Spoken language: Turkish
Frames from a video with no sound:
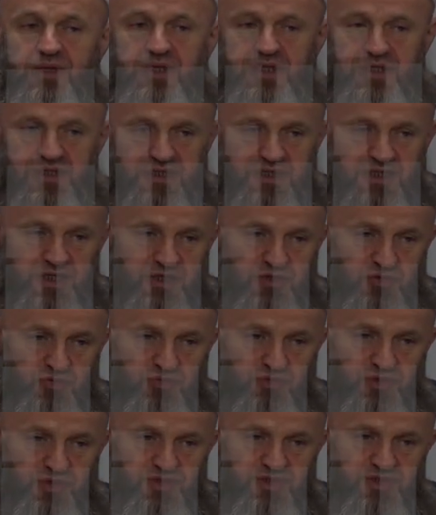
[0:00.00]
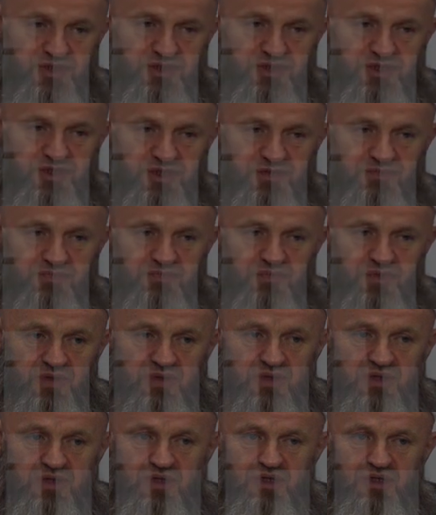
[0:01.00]
İsra suresinde?
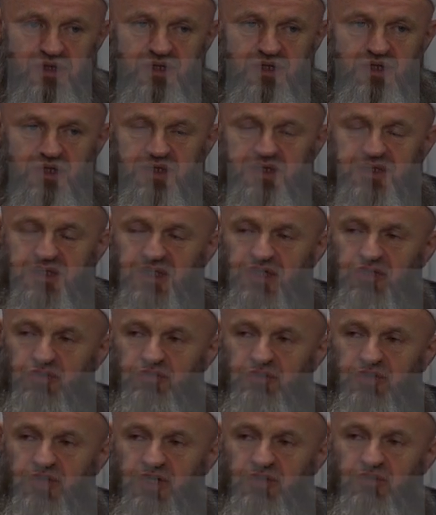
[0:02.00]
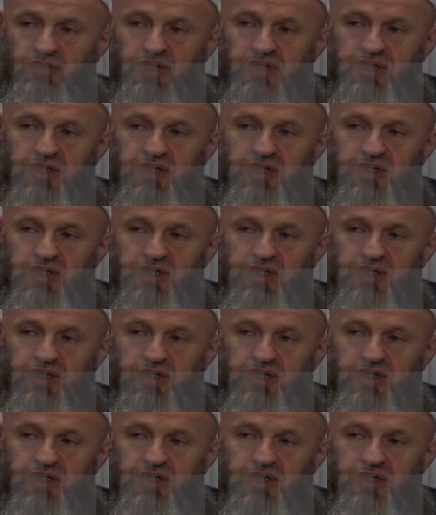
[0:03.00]
Estaizu billah ve